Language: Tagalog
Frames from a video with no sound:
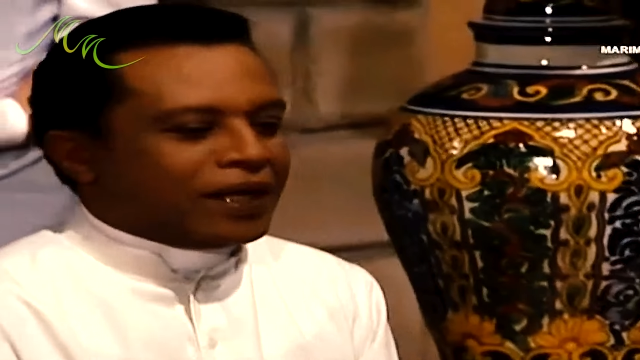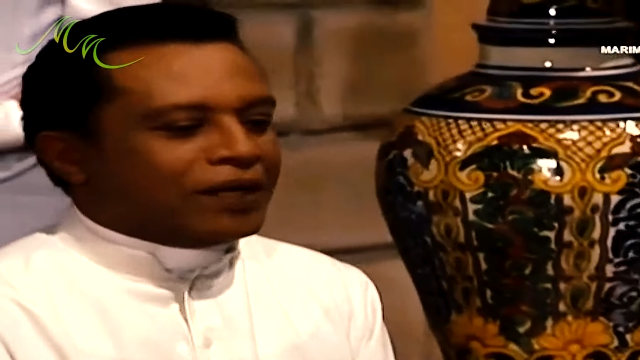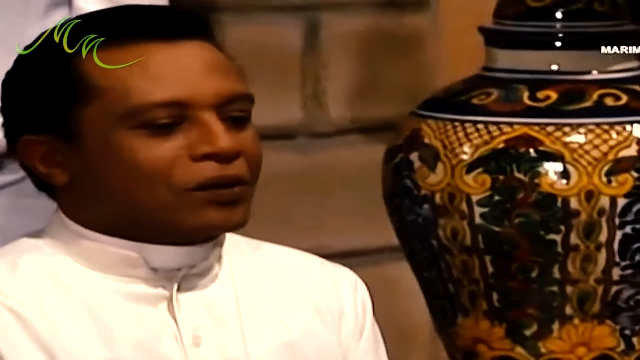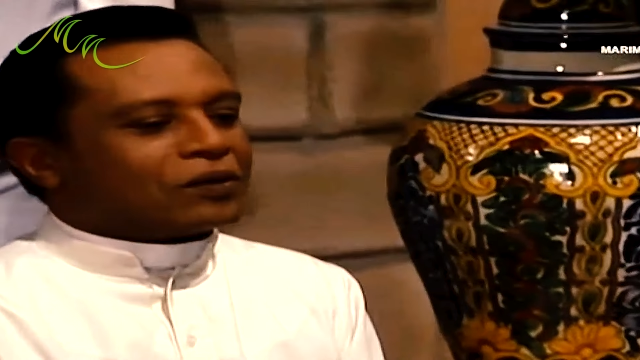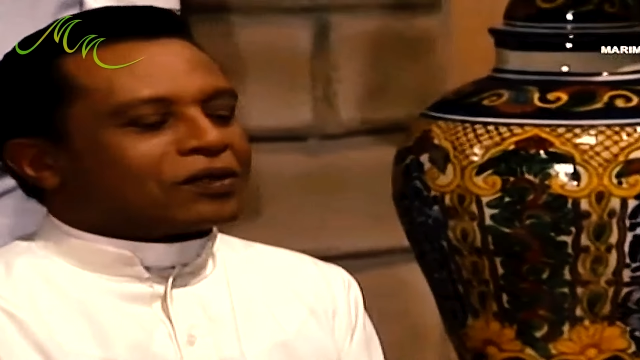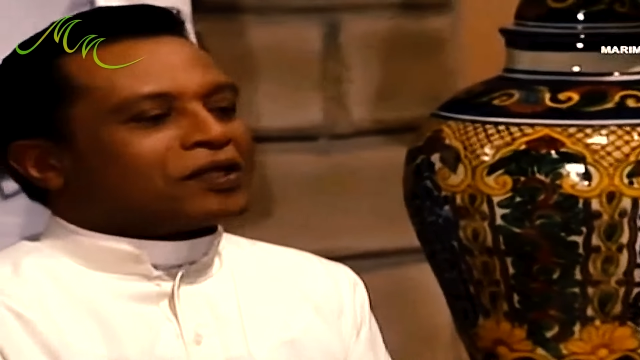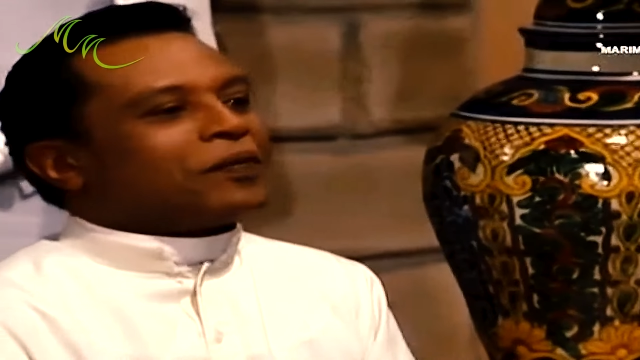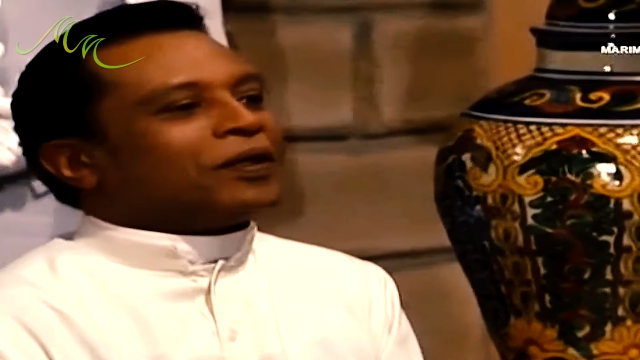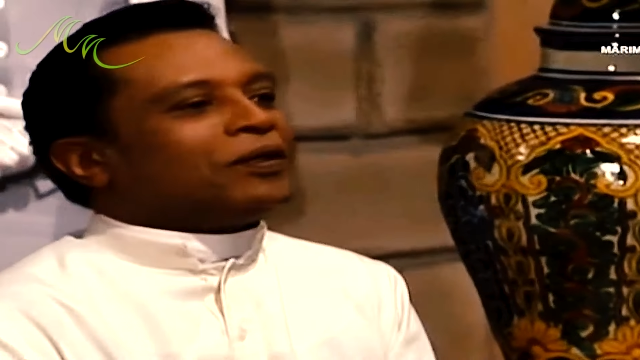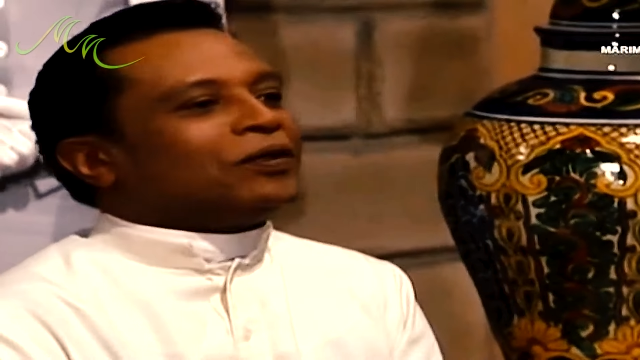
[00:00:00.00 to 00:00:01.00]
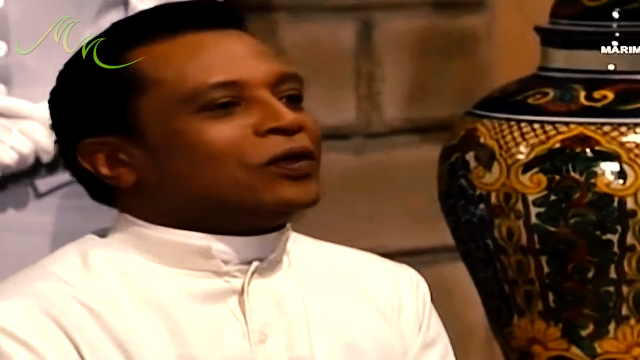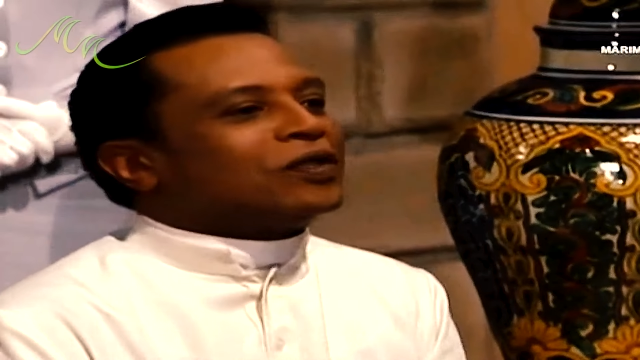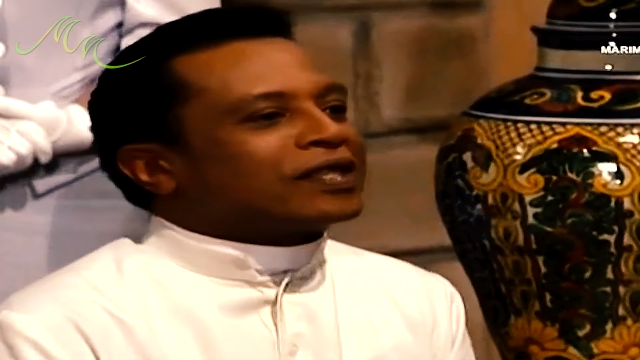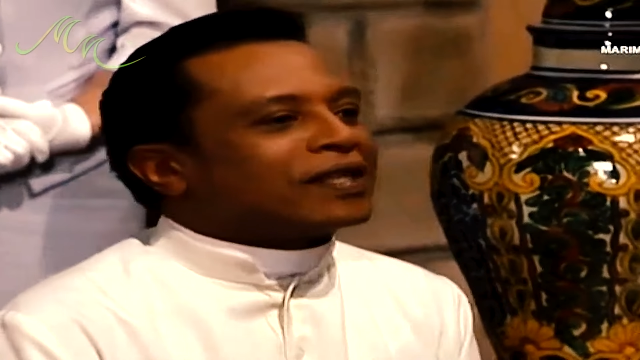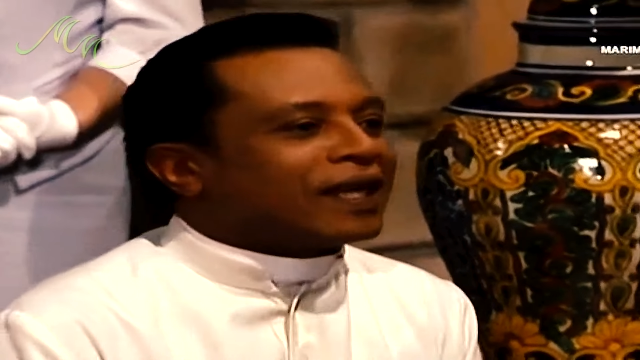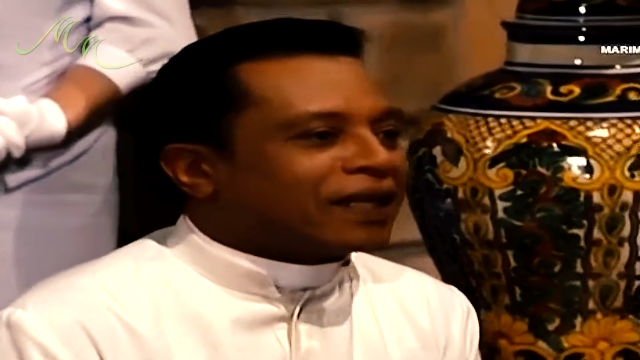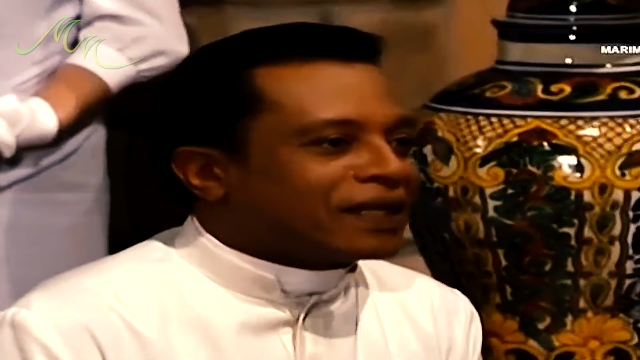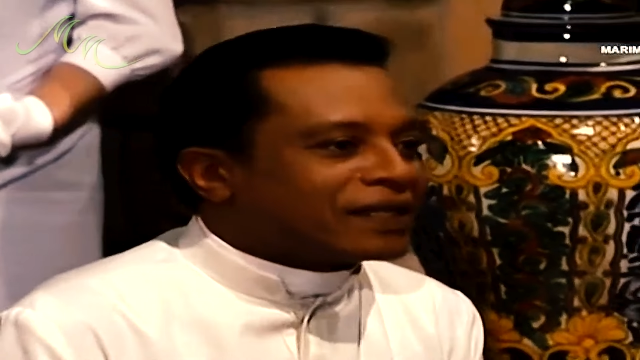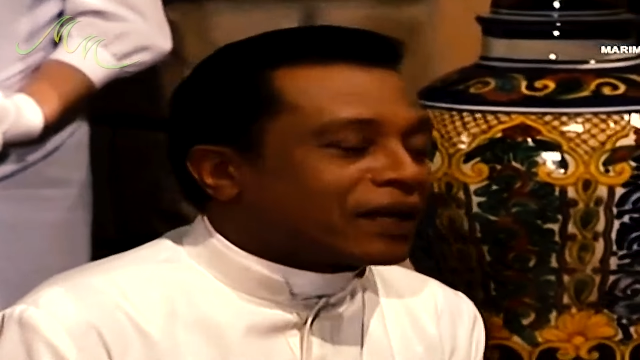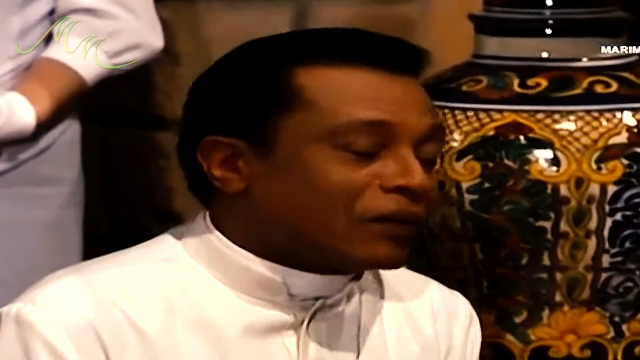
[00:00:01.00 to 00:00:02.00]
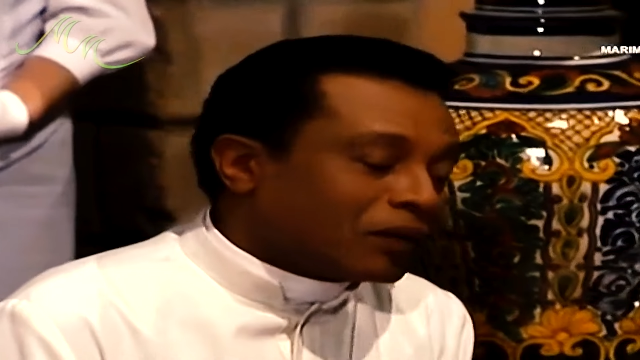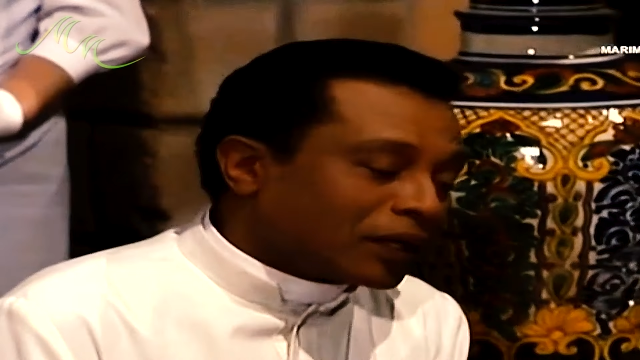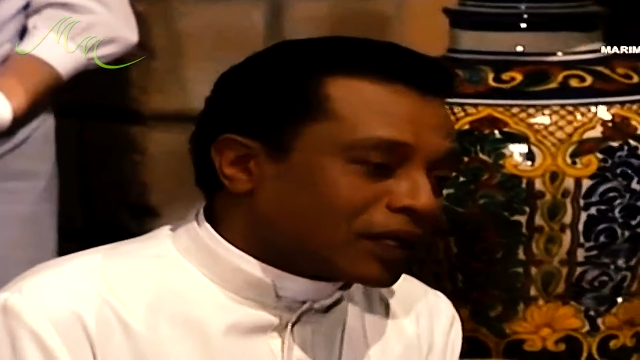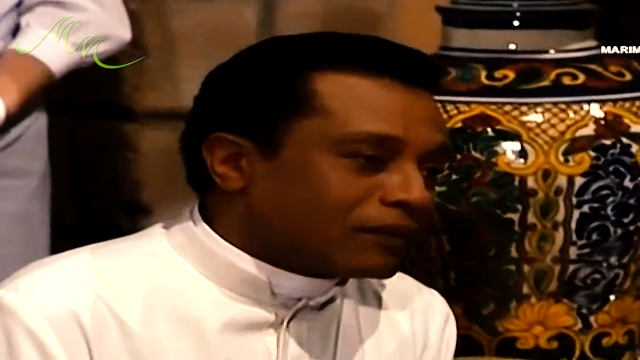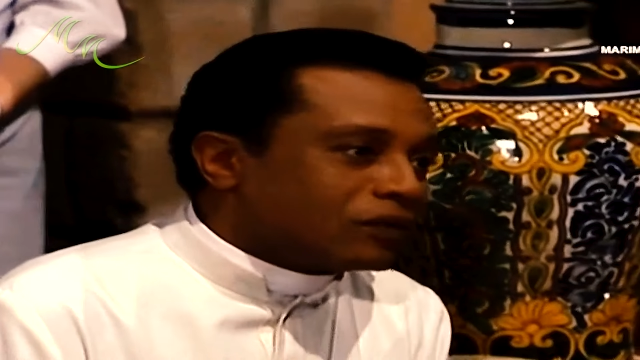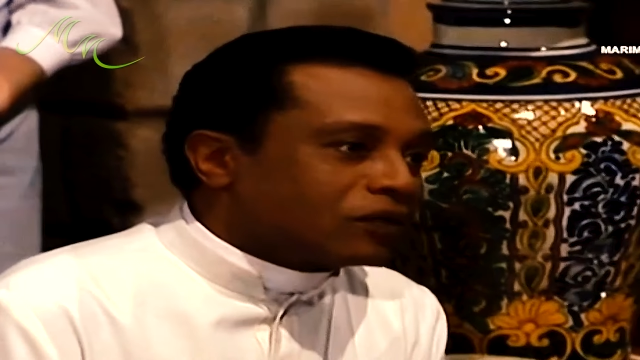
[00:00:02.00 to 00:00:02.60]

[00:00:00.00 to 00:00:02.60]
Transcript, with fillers: O oh, sige, hihintayin ko na lamang kayo sa simbahan tulad na